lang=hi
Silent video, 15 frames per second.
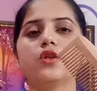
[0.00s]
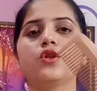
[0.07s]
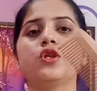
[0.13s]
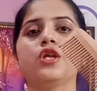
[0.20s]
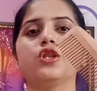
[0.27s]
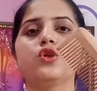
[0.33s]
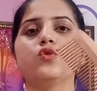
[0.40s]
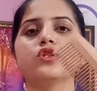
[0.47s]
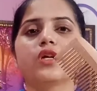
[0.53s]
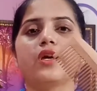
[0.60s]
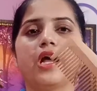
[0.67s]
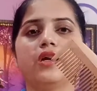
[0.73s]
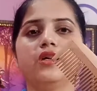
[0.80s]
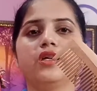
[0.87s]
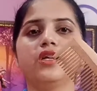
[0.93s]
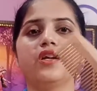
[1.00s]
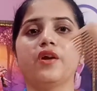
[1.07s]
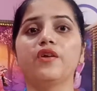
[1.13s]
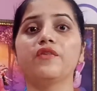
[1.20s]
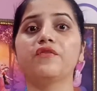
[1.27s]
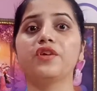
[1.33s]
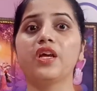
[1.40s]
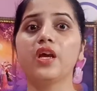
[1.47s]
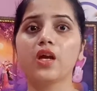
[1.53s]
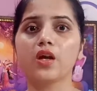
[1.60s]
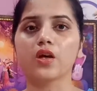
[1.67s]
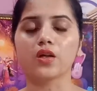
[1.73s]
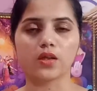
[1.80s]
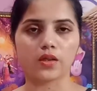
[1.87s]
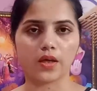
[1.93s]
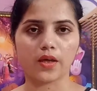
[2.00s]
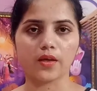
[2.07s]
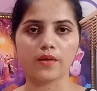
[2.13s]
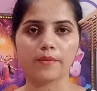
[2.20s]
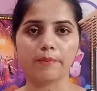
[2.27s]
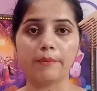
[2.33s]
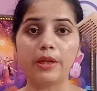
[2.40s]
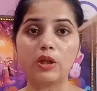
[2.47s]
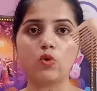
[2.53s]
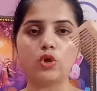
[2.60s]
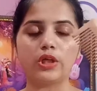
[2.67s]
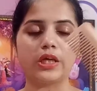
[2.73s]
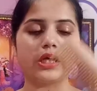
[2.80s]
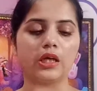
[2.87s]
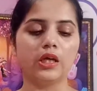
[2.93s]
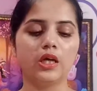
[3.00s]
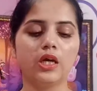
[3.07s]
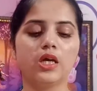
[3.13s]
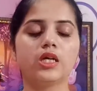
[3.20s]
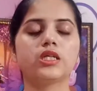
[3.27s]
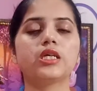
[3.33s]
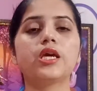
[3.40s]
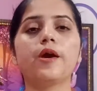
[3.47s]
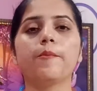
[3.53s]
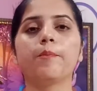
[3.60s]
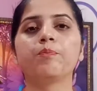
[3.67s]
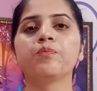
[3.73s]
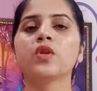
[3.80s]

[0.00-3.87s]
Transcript: देती हूँ इसकी गारंटी डेंड्रफ ठीक कर देता है बिल्कुल ठीक ठीक है